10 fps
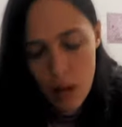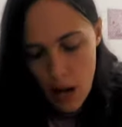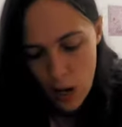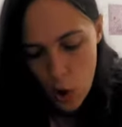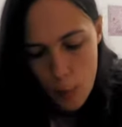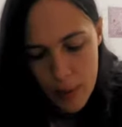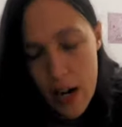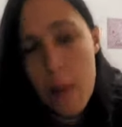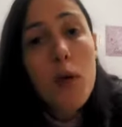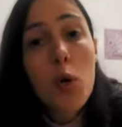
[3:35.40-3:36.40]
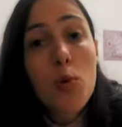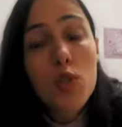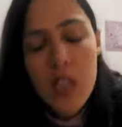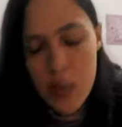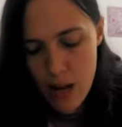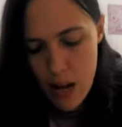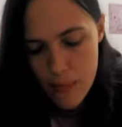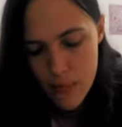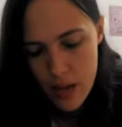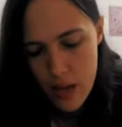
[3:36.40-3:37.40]
a comprare il meno
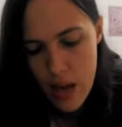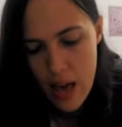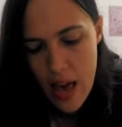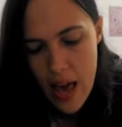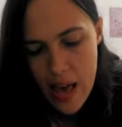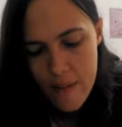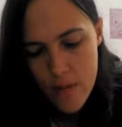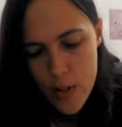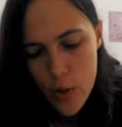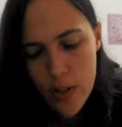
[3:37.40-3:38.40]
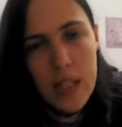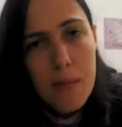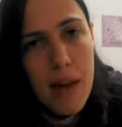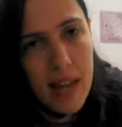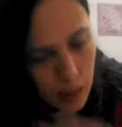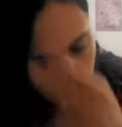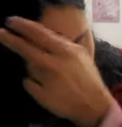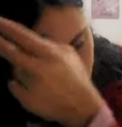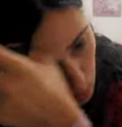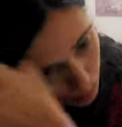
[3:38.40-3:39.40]
possibile. E visto che di make-up
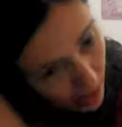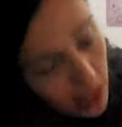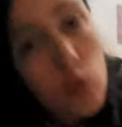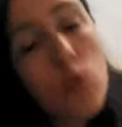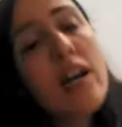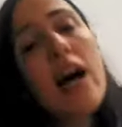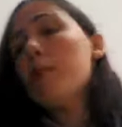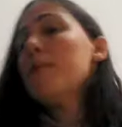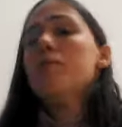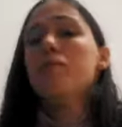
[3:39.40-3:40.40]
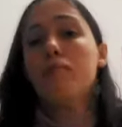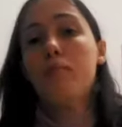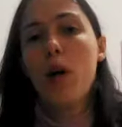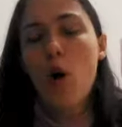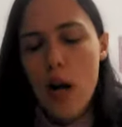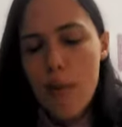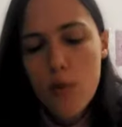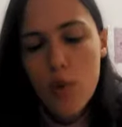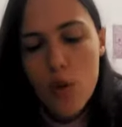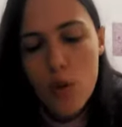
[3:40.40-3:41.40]
devo imparare a truccarmi, per ora,
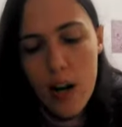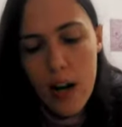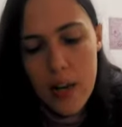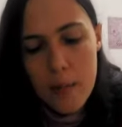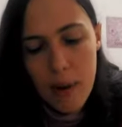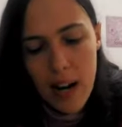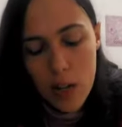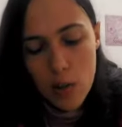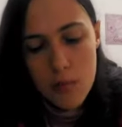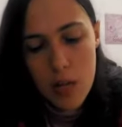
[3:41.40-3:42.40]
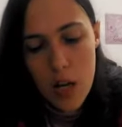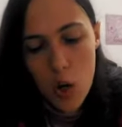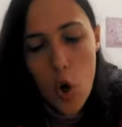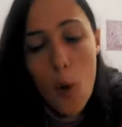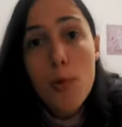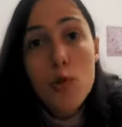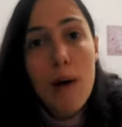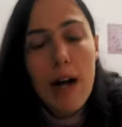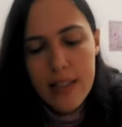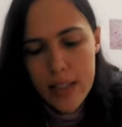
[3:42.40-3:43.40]
non ho ancora imparato, compro
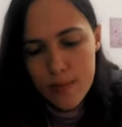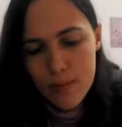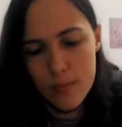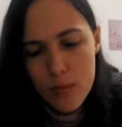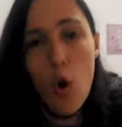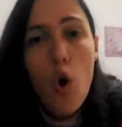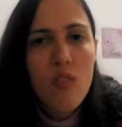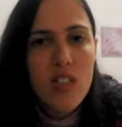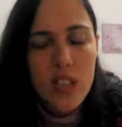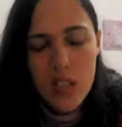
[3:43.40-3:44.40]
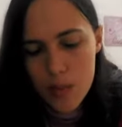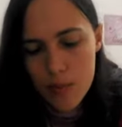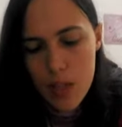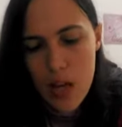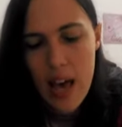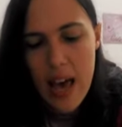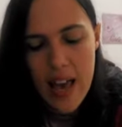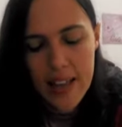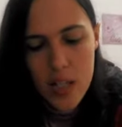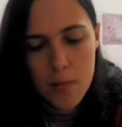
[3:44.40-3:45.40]
smalti o vestiti
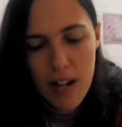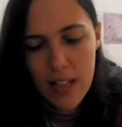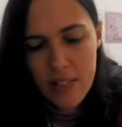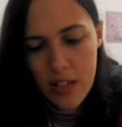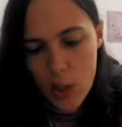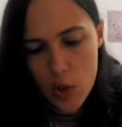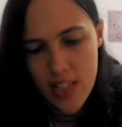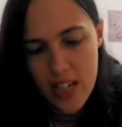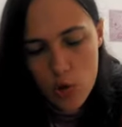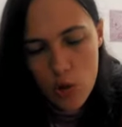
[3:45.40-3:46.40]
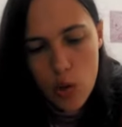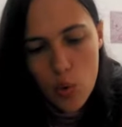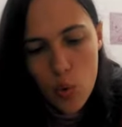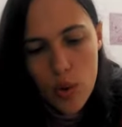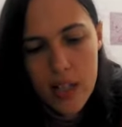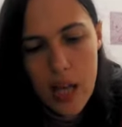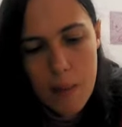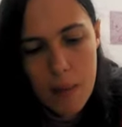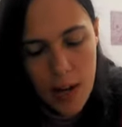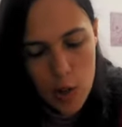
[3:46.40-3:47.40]
e di smalti ve ne faccio vedere solo alcuni e
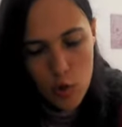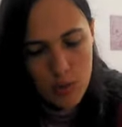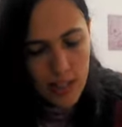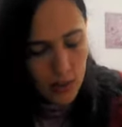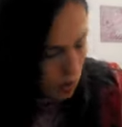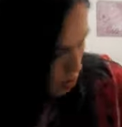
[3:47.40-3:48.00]
mi piacciono tanto